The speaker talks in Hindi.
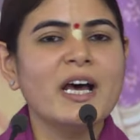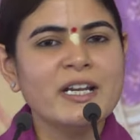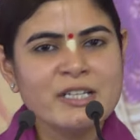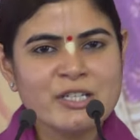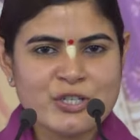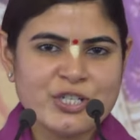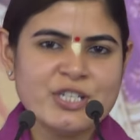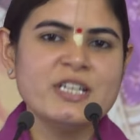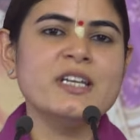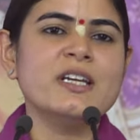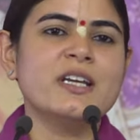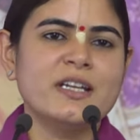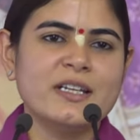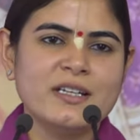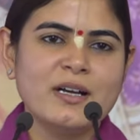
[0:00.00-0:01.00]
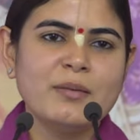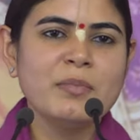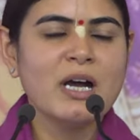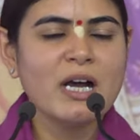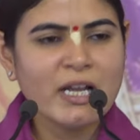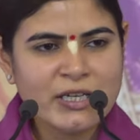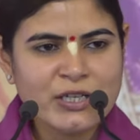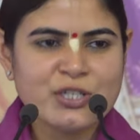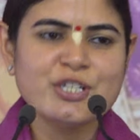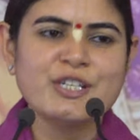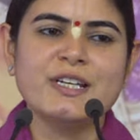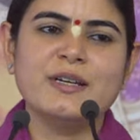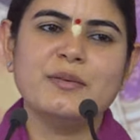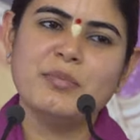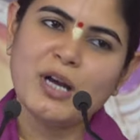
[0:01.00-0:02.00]
अंशी हैं हम अंश
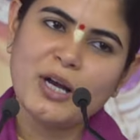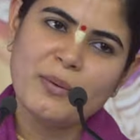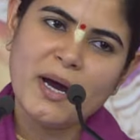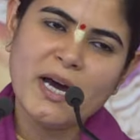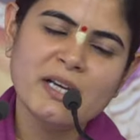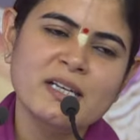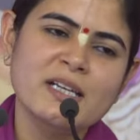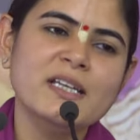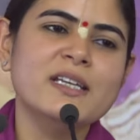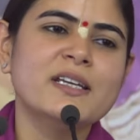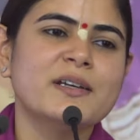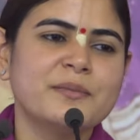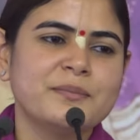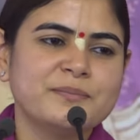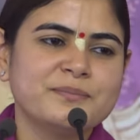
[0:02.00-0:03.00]
हैं भगवान नहीं है